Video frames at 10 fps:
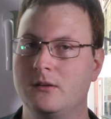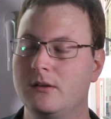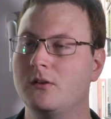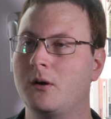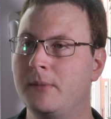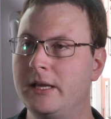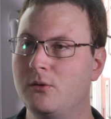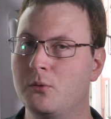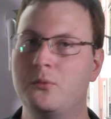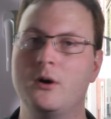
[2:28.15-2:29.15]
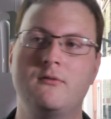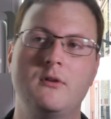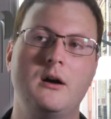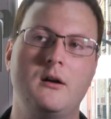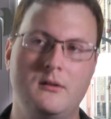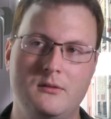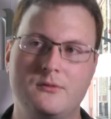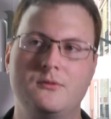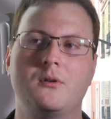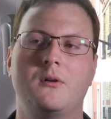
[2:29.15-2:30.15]
Désormais, on peut avoir,
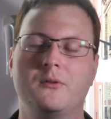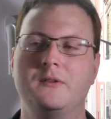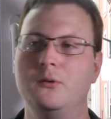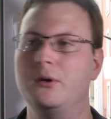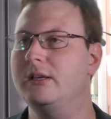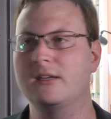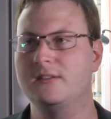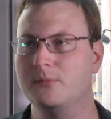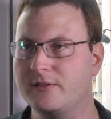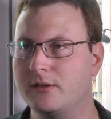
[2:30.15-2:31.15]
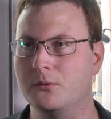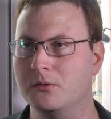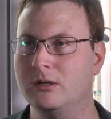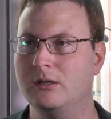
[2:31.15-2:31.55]
en théorie, quasiment zéro.